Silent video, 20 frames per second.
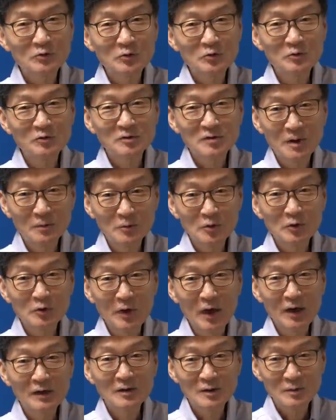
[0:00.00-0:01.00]
중국 사람들
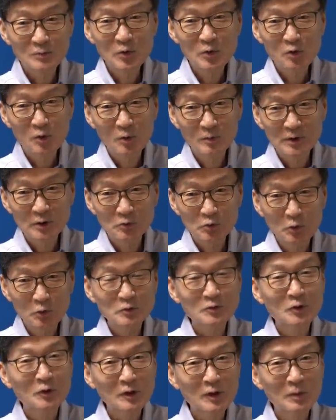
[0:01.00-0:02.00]
되게 힘들 겁니다.
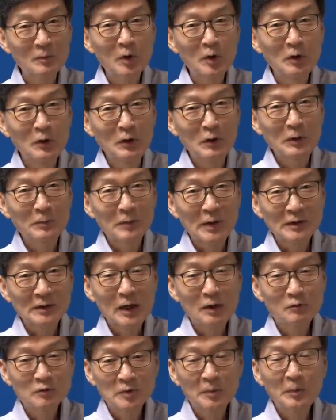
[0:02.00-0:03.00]
저기서 이렇게 뭐 바다
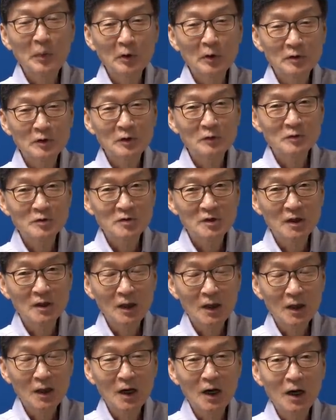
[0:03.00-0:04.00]
한 곳에 버티고 있어야
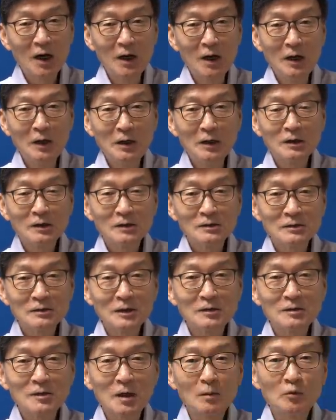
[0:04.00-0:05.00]
되니까.
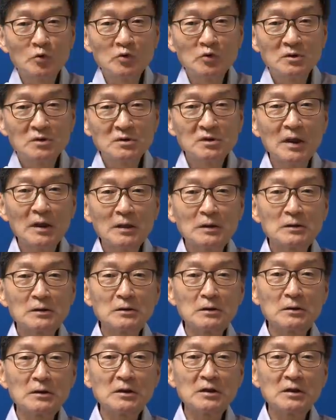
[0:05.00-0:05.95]
근데 이제 문제는